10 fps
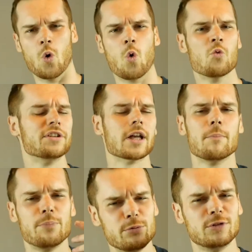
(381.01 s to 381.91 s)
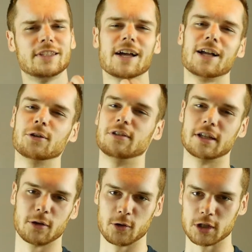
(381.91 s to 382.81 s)
On est un putain de
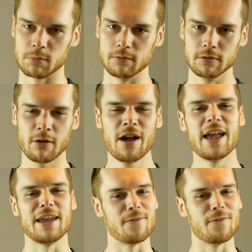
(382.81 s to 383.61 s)
théâtre cosmique vivant